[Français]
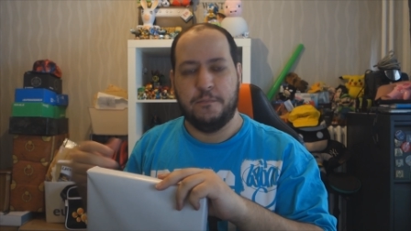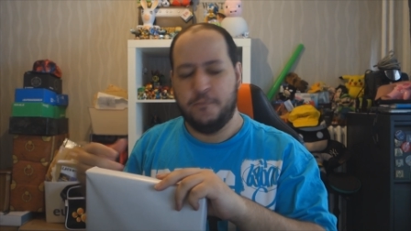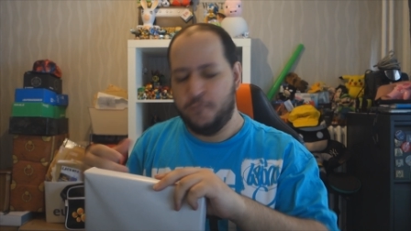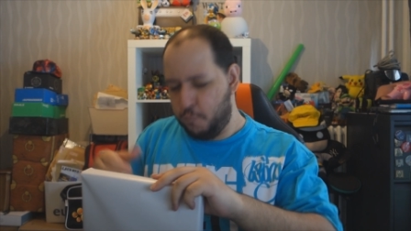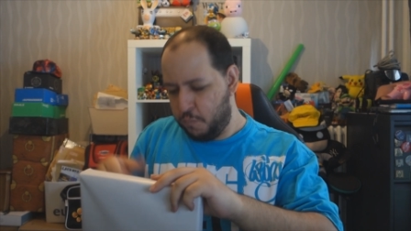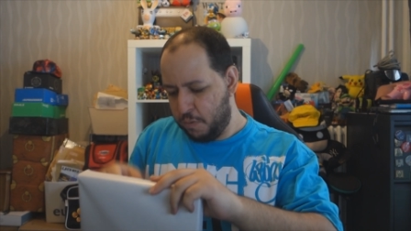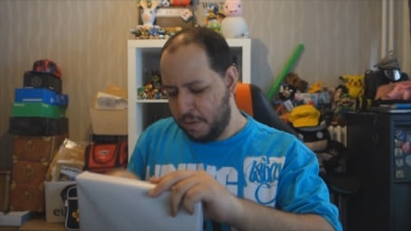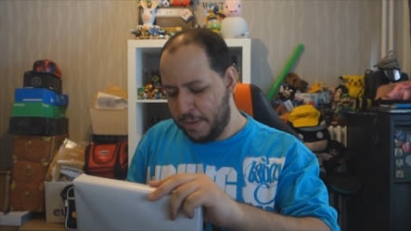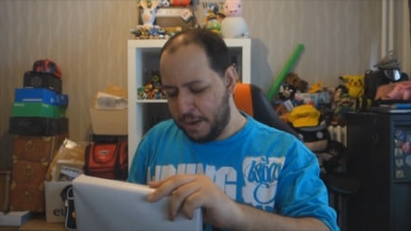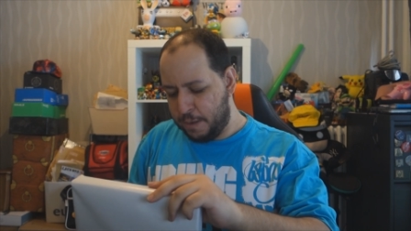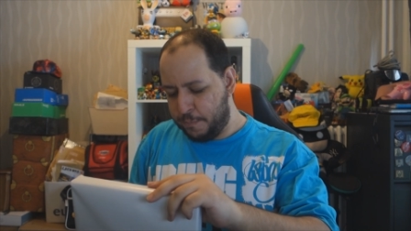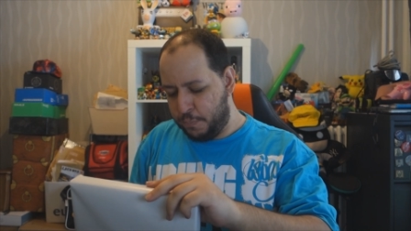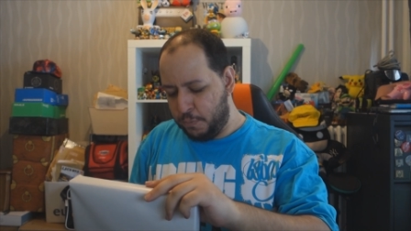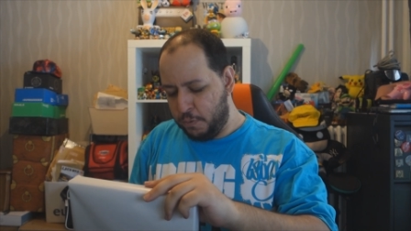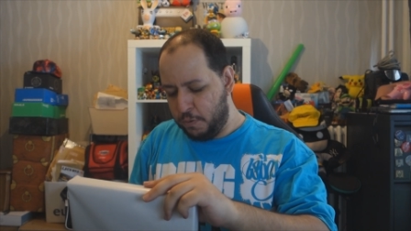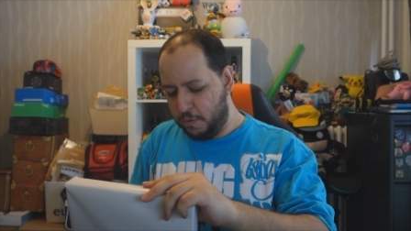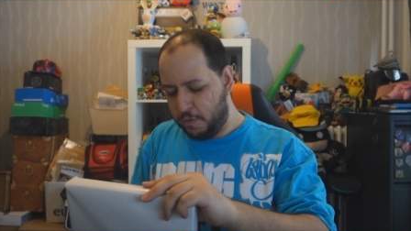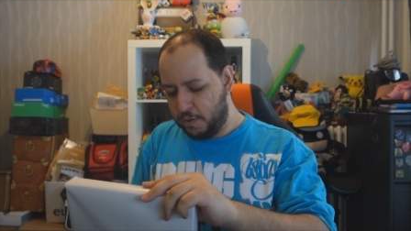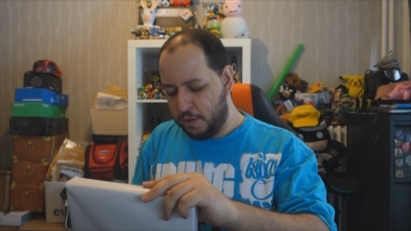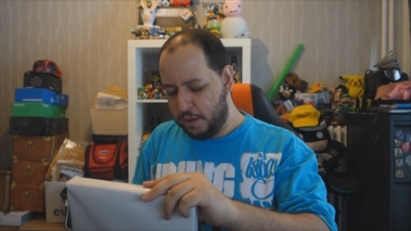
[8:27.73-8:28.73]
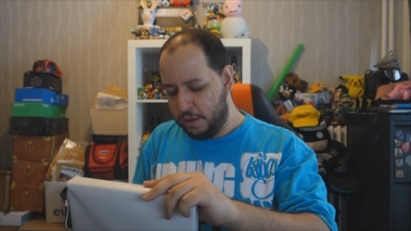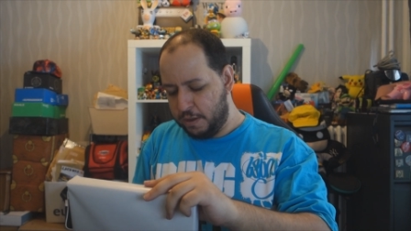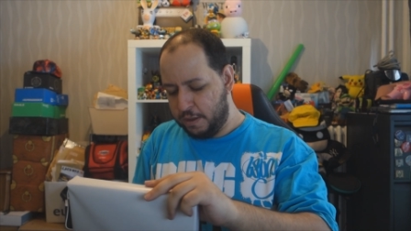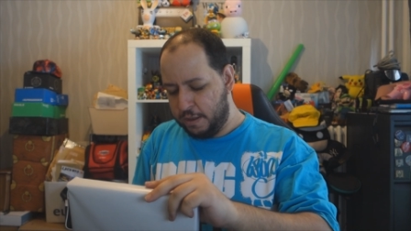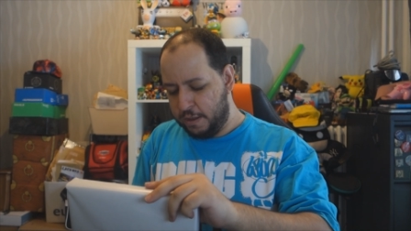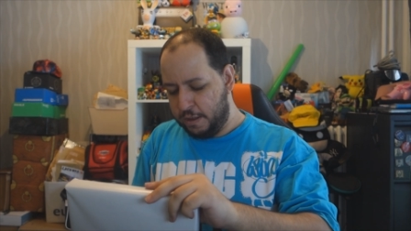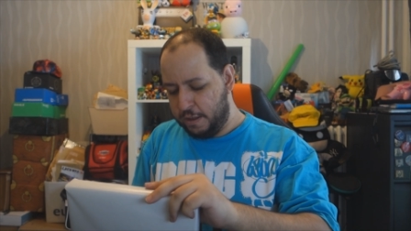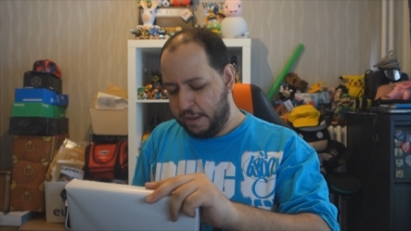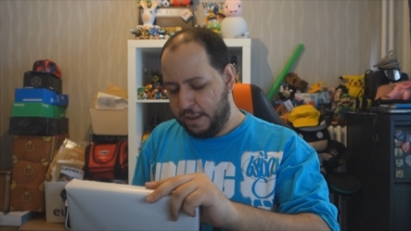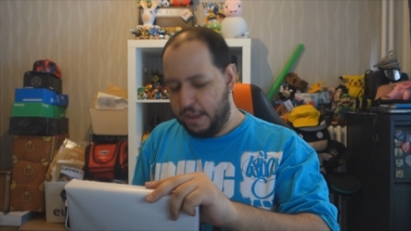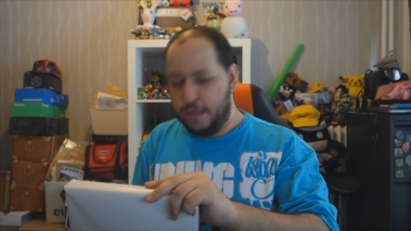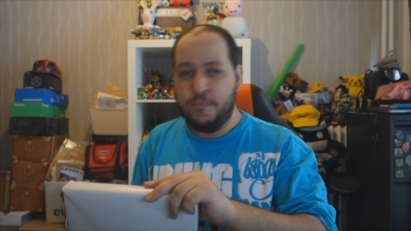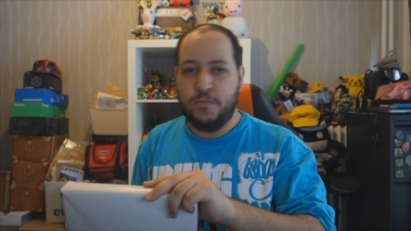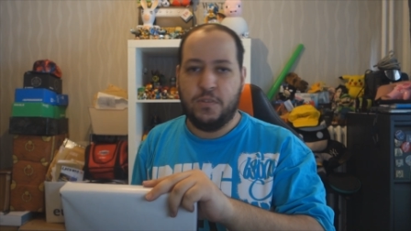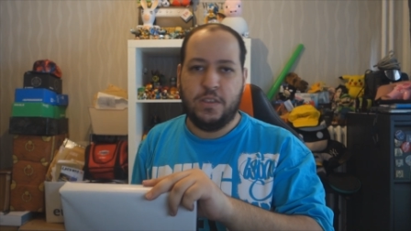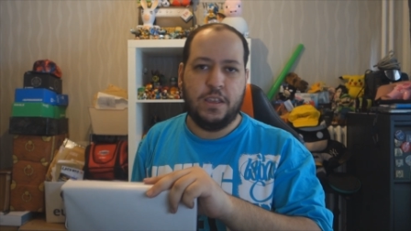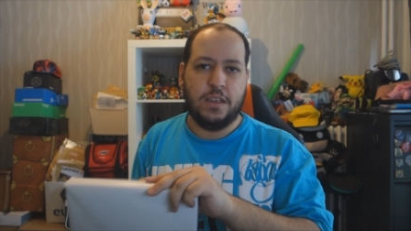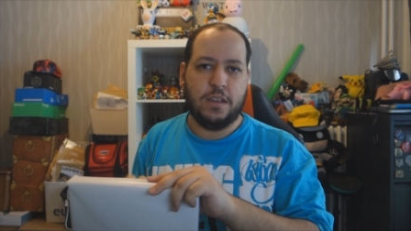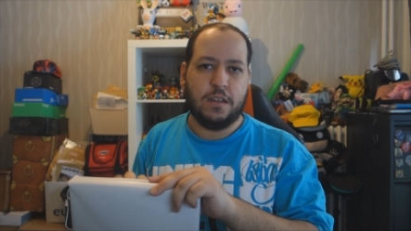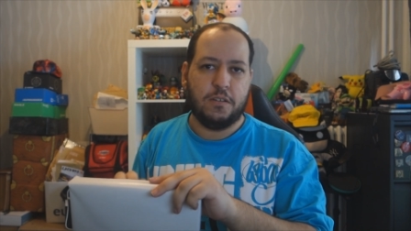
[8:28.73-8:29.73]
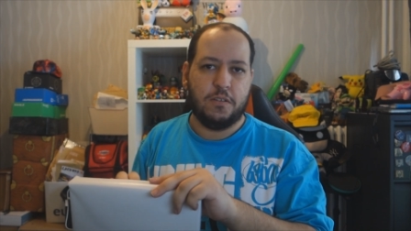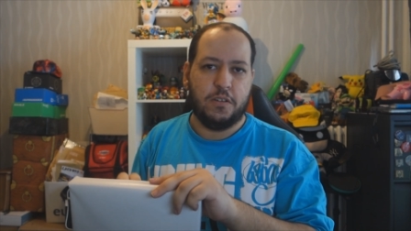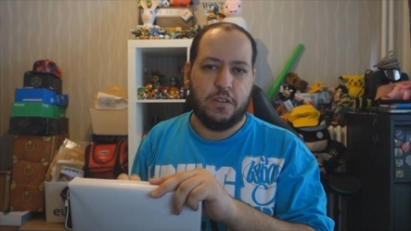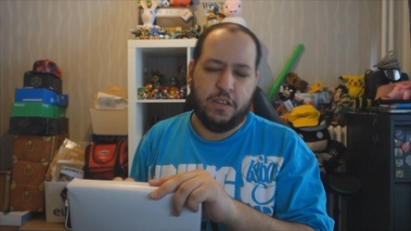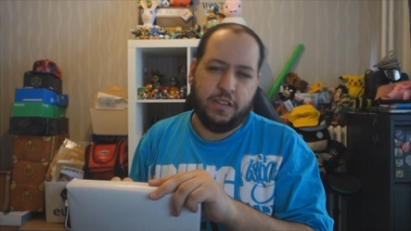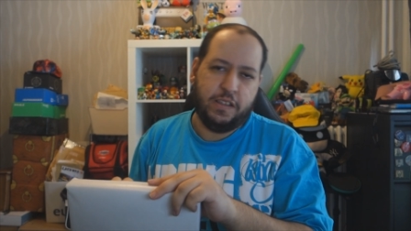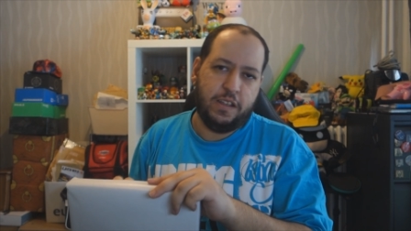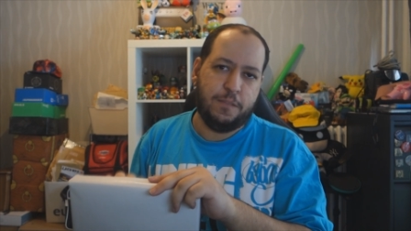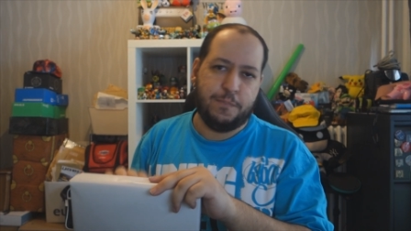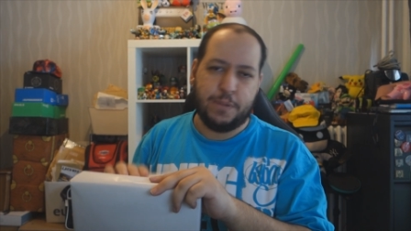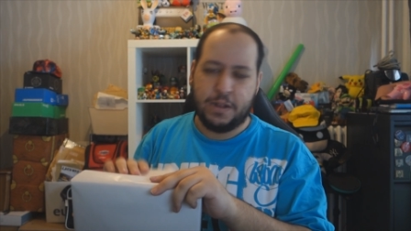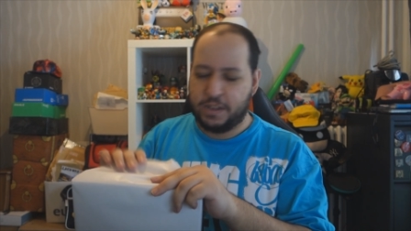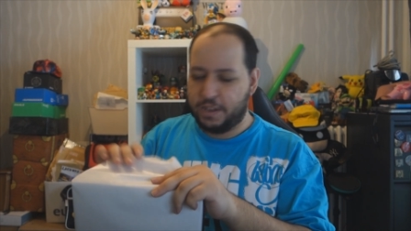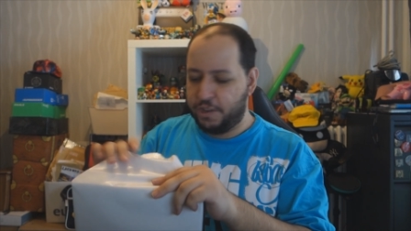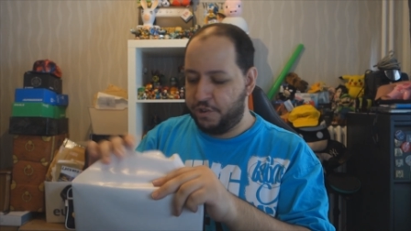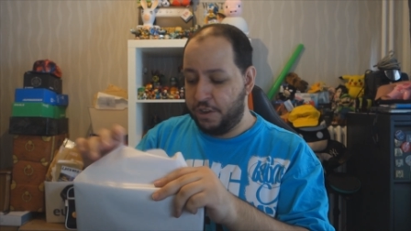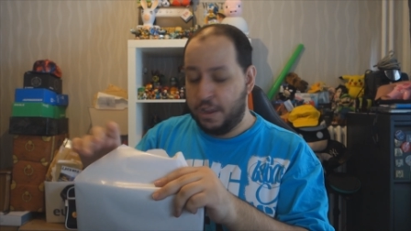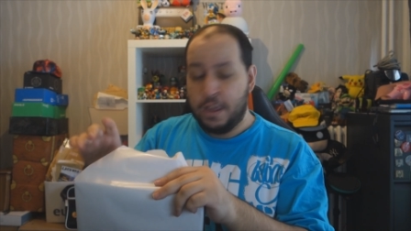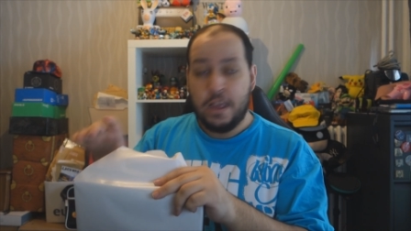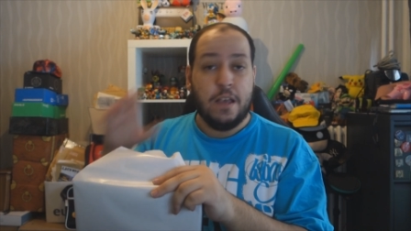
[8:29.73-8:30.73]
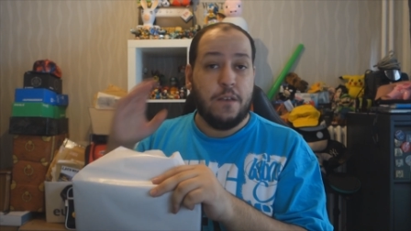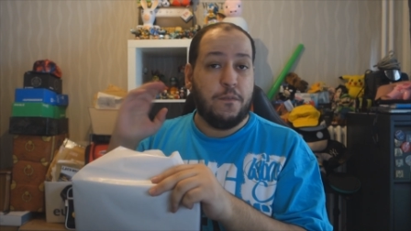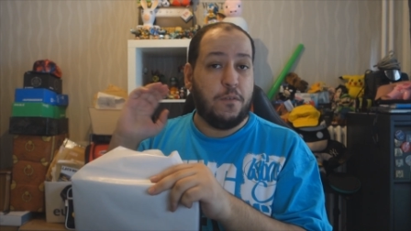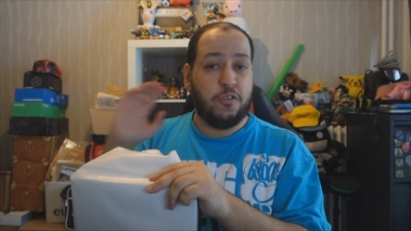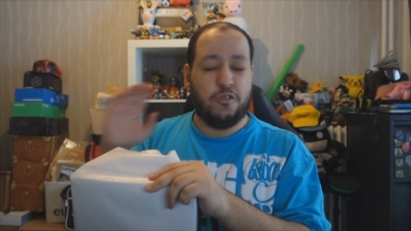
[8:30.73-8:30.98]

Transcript: Vous pouvez mettre pause et me dire, essayez de pas tricher.